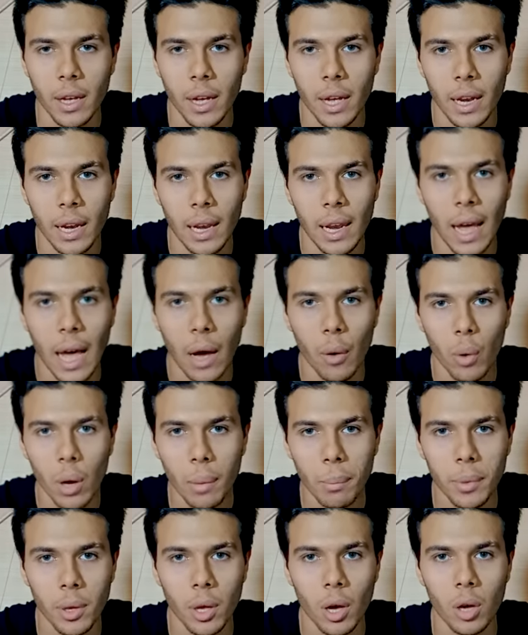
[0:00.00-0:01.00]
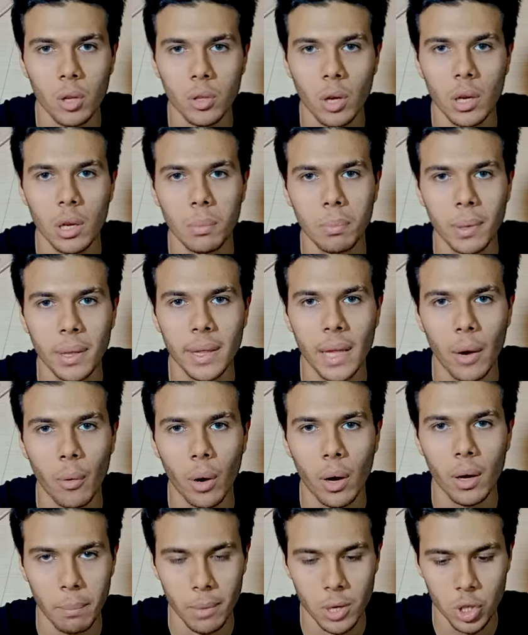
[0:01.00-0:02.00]
الهواء بيختلط بالدواء
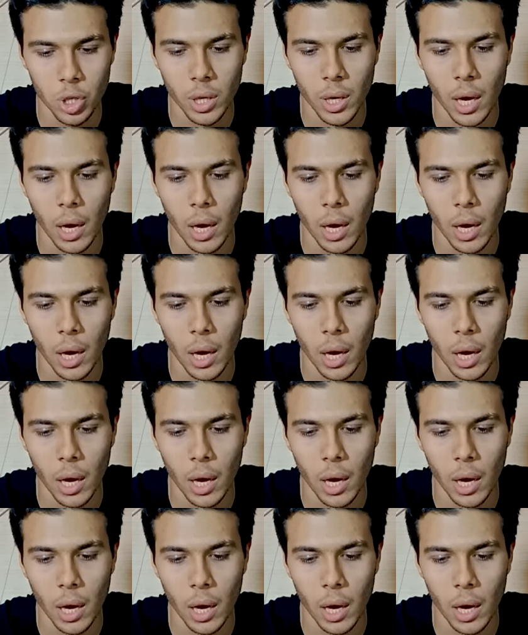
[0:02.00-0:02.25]
ماشي